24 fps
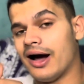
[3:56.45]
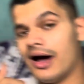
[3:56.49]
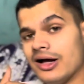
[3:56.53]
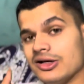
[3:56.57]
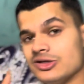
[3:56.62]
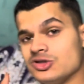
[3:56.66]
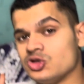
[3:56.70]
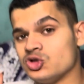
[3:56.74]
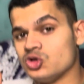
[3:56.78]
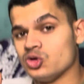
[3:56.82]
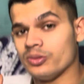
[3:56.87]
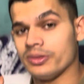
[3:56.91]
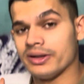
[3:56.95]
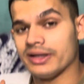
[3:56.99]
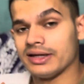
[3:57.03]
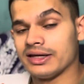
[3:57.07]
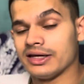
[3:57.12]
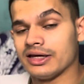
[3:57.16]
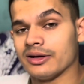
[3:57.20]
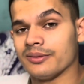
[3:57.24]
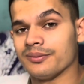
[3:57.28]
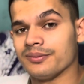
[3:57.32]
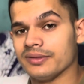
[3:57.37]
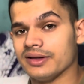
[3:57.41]
आज सुबह
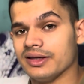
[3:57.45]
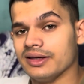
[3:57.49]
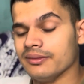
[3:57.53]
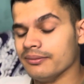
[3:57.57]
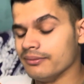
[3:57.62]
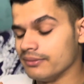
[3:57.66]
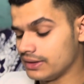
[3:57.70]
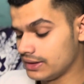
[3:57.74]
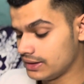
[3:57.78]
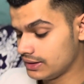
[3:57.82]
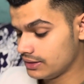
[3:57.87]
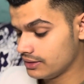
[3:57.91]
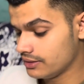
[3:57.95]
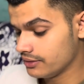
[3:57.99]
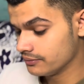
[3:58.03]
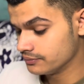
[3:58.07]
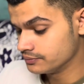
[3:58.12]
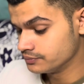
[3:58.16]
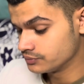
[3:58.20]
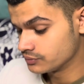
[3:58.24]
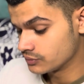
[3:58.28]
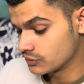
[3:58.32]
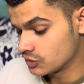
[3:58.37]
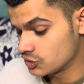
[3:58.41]
की अपनी
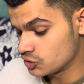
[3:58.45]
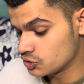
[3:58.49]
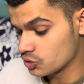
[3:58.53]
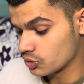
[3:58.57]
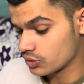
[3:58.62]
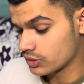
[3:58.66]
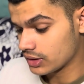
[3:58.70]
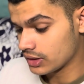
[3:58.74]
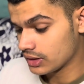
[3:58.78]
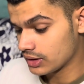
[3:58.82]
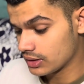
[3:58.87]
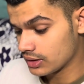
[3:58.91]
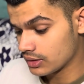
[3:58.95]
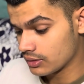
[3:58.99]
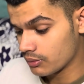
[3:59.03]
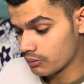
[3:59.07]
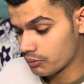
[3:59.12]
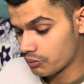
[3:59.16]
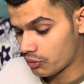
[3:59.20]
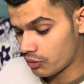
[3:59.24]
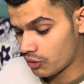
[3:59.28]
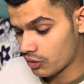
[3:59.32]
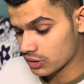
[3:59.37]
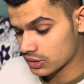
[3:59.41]
मील जो कि
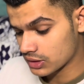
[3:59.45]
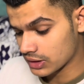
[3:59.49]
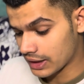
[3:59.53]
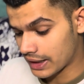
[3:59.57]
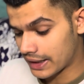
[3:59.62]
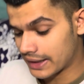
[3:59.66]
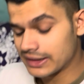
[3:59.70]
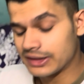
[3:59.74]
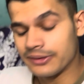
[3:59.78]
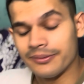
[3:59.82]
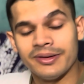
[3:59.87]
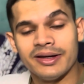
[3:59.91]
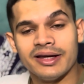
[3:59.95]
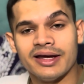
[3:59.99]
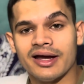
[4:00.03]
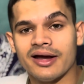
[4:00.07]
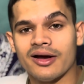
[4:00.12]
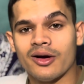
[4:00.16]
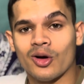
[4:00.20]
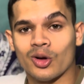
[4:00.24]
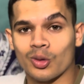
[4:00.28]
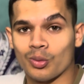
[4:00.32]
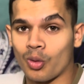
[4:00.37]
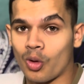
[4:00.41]
बहुत लाइट भी है
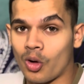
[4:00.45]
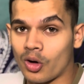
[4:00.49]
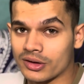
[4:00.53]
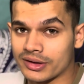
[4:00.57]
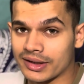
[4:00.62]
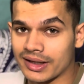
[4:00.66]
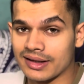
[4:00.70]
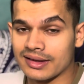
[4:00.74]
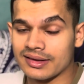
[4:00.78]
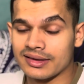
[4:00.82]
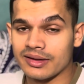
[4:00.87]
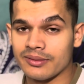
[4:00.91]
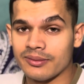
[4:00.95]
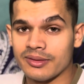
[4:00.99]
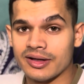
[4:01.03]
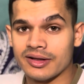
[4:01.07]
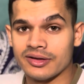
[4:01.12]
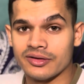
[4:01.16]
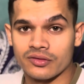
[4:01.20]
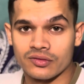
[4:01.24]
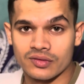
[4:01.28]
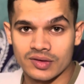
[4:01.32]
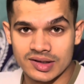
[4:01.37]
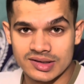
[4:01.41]
और बहुत हेल्दी भी है
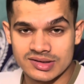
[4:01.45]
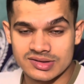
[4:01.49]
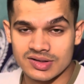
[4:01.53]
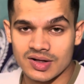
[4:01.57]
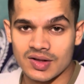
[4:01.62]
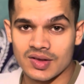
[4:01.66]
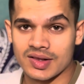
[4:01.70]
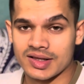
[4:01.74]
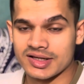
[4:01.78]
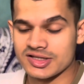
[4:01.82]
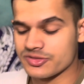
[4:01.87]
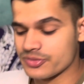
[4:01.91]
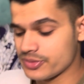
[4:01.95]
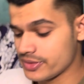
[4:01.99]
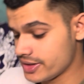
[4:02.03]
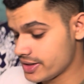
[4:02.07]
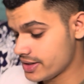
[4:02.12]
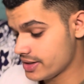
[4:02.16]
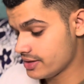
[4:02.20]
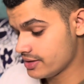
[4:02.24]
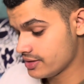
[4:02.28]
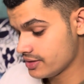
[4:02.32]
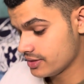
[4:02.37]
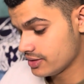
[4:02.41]
न्यूट्रिशनल वेज भी
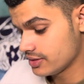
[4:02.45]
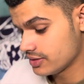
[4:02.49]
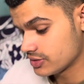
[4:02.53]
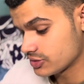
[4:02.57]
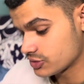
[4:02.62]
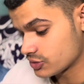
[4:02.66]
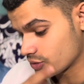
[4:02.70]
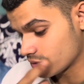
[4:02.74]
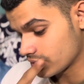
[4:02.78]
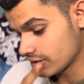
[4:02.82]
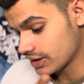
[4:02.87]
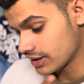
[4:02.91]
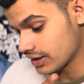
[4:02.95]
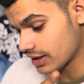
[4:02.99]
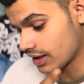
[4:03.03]
है सो ये